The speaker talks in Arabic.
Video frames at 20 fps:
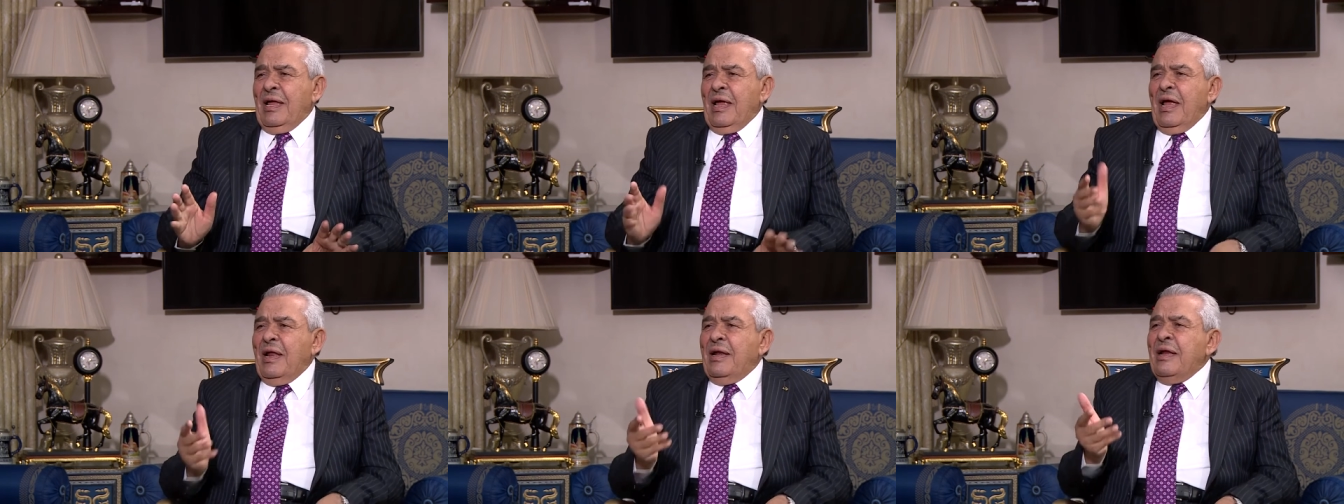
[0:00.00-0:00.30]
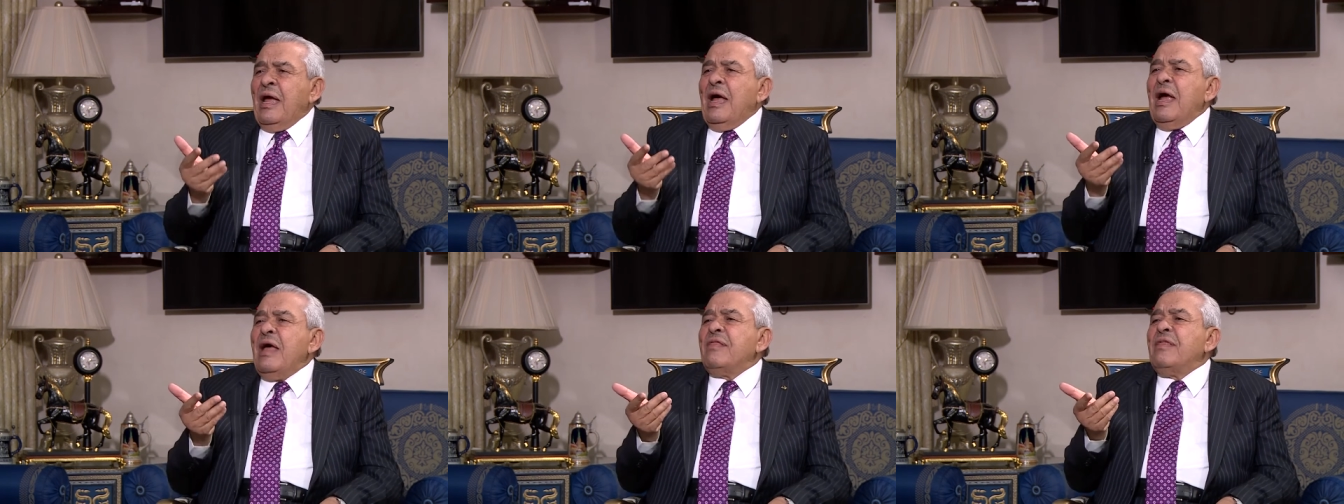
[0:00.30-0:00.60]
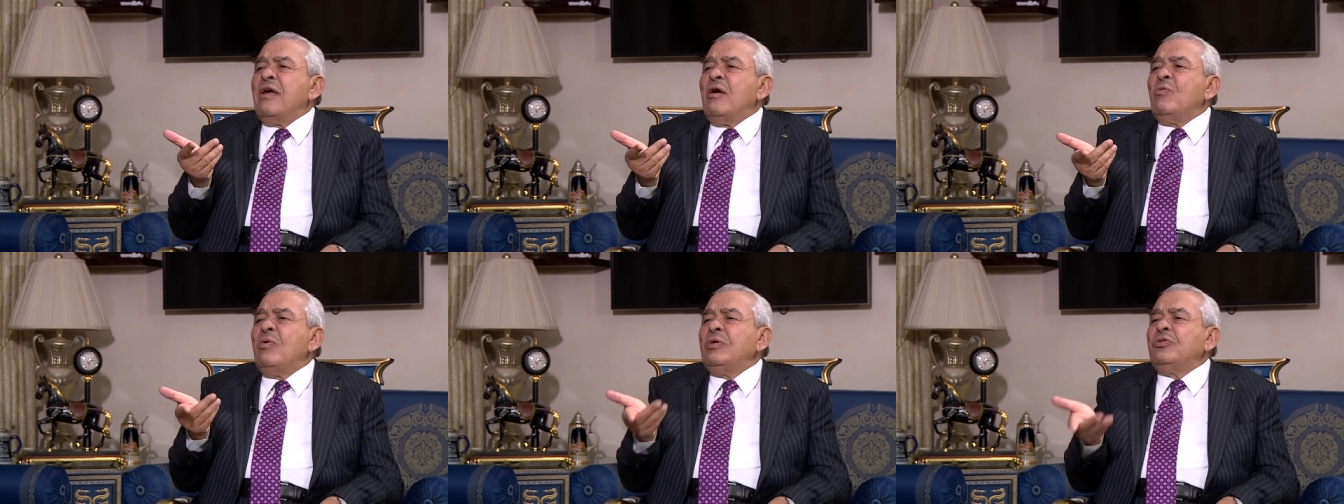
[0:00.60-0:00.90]
أن
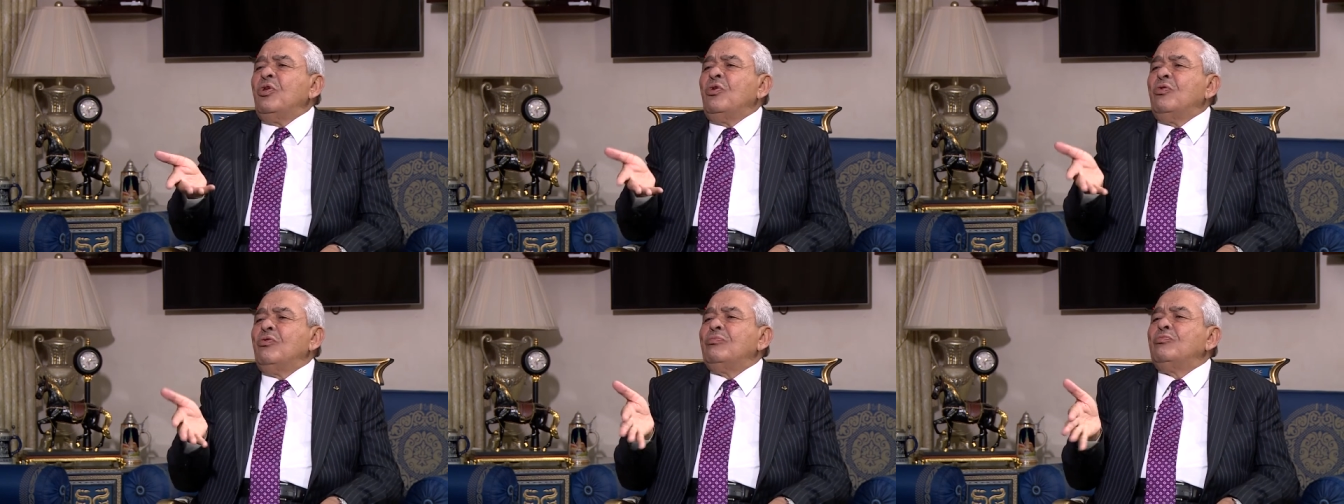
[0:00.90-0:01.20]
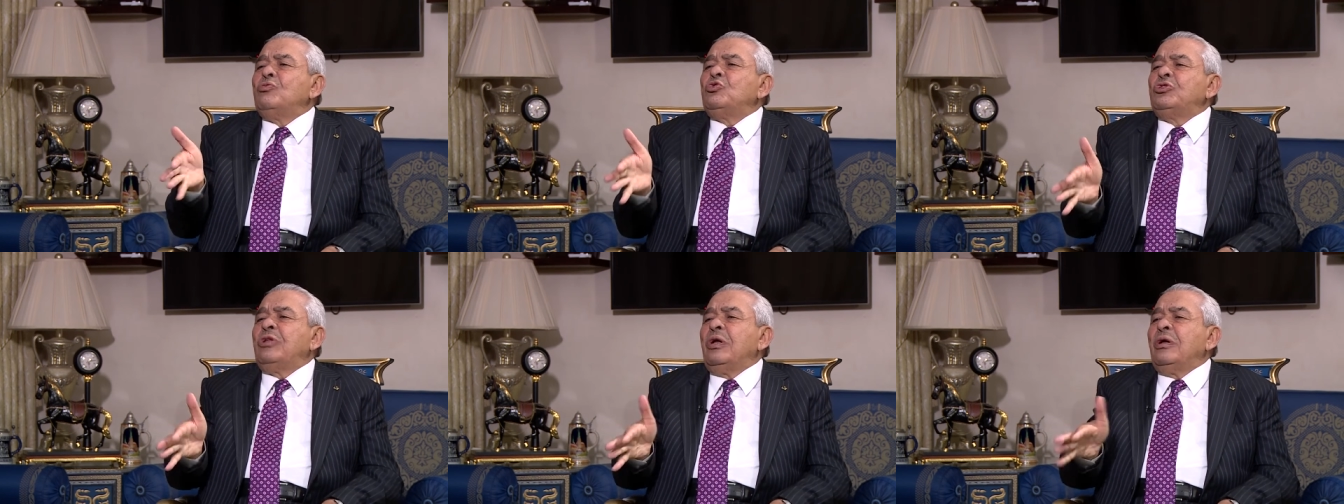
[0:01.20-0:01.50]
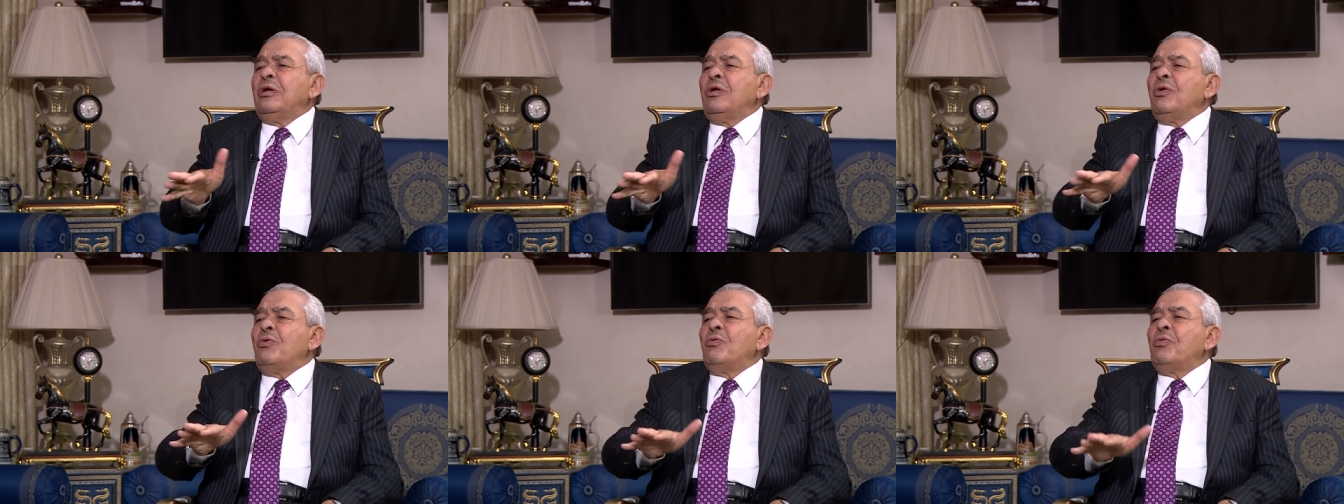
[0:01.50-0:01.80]
هذا وطن
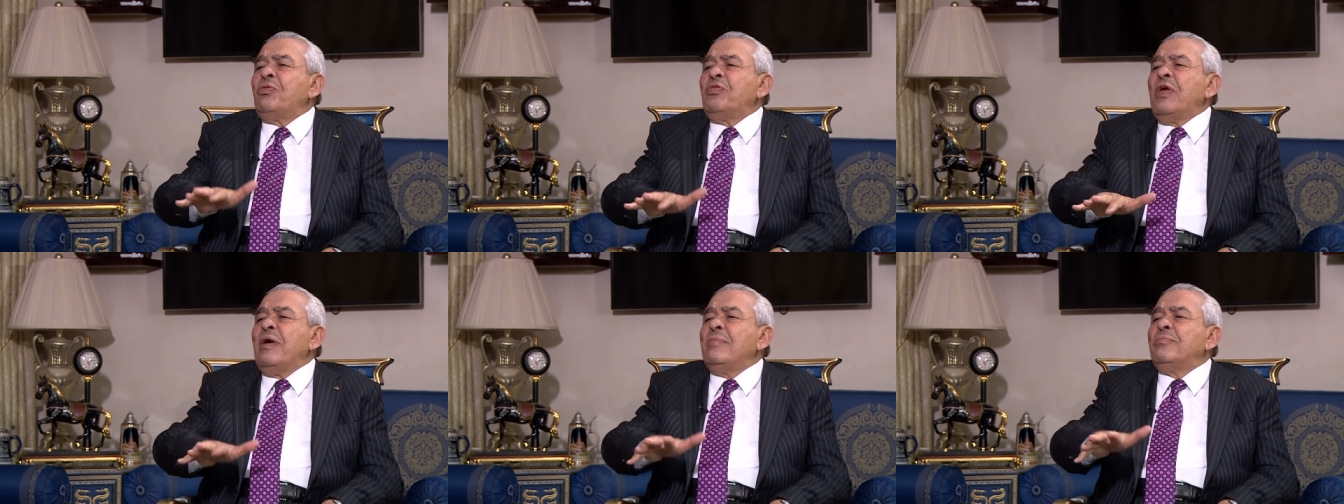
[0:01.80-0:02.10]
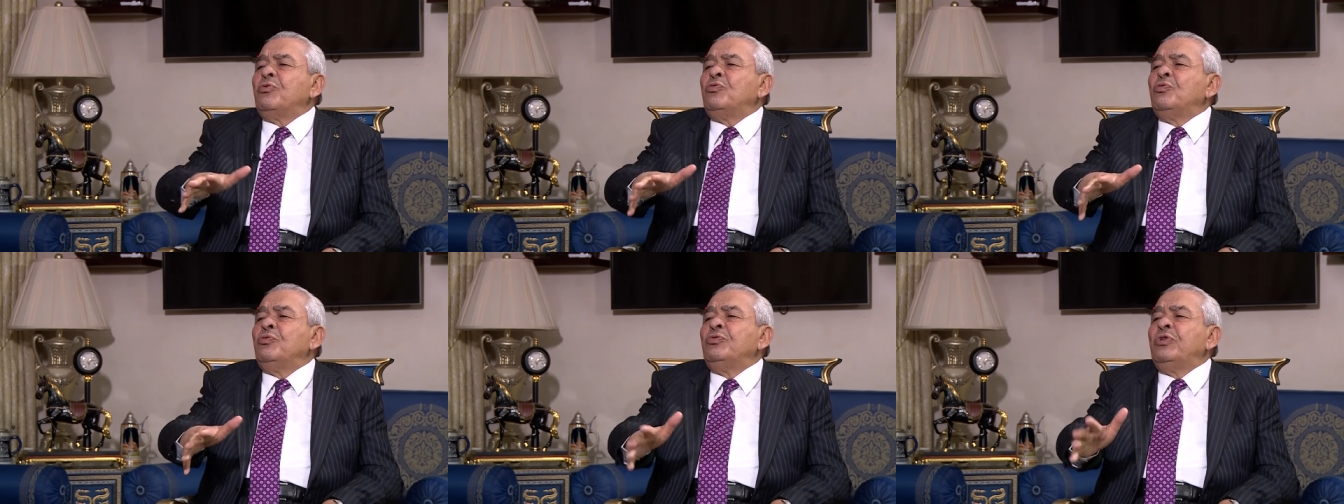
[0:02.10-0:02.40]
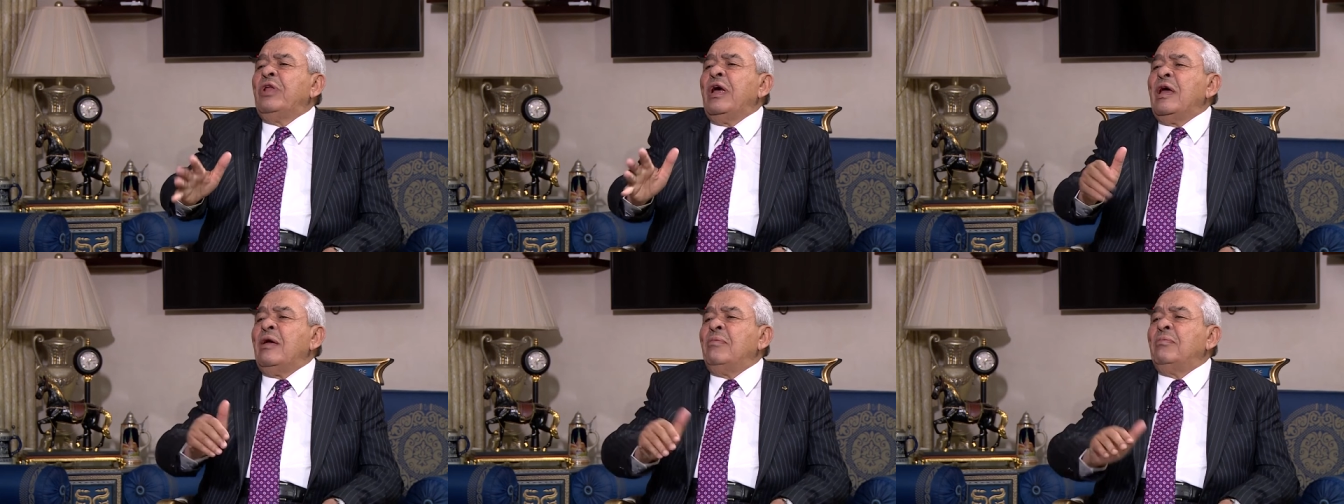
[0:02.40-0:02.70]
مستقر ثابت
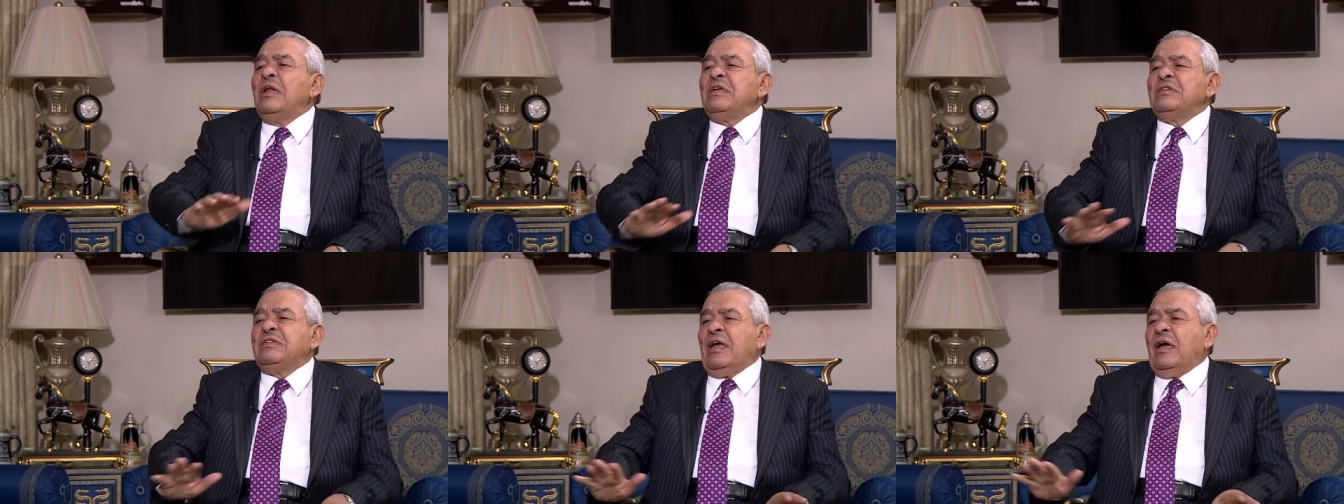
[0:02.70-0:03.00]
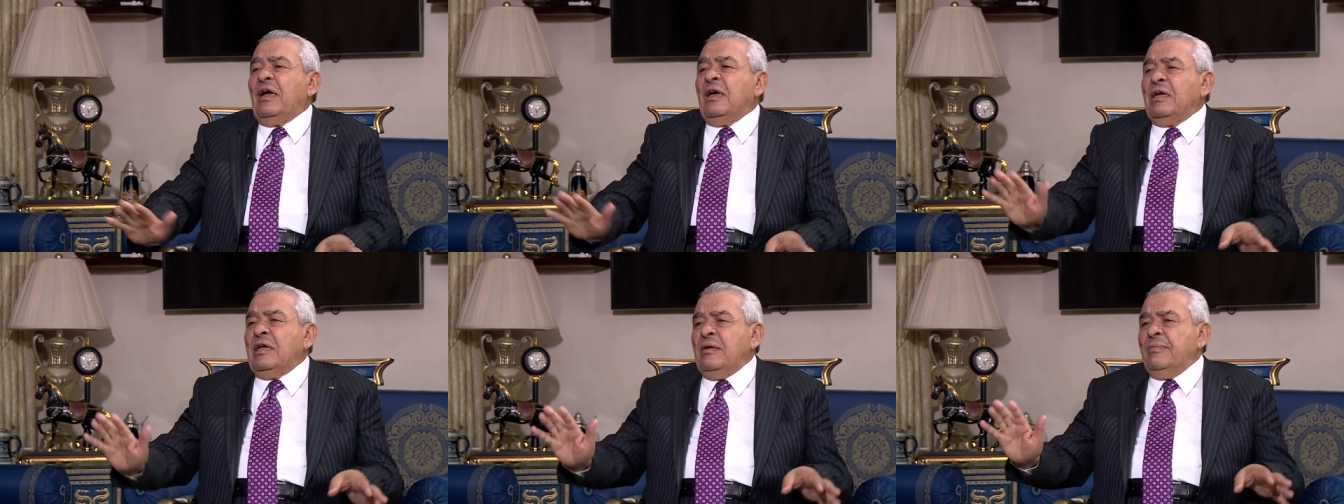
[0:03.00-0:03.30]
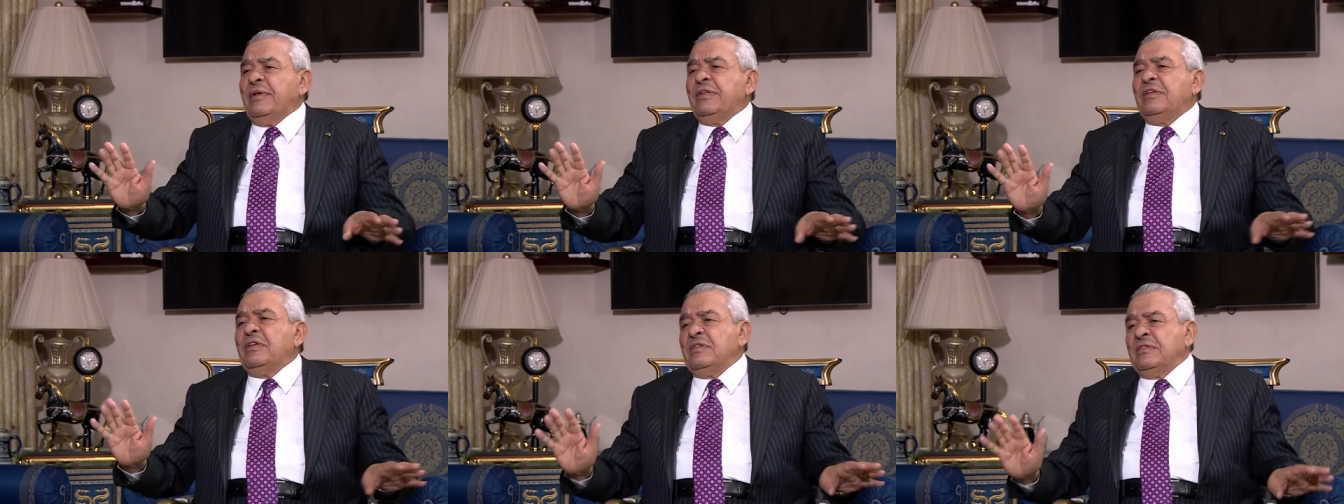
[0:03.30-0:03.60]
دائم ليس
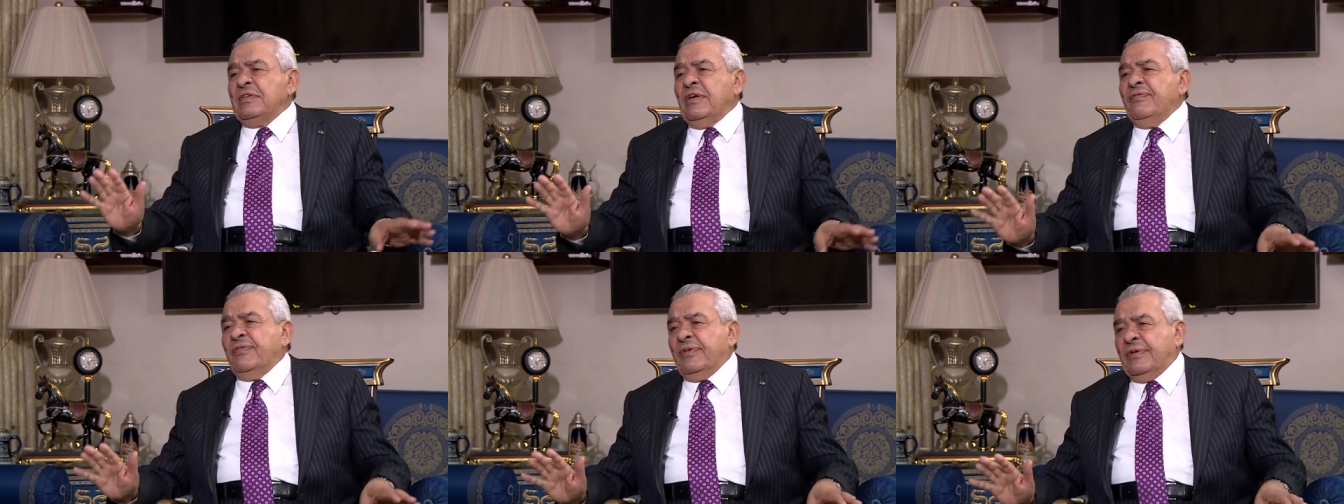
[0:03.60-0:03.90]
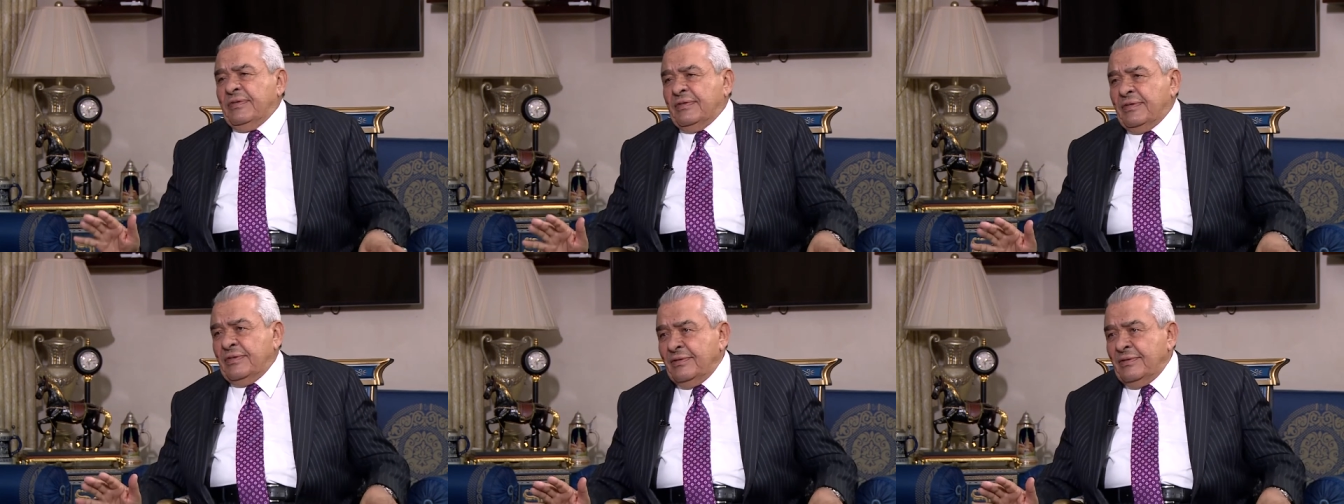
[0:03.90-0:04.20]
حقيبة سفر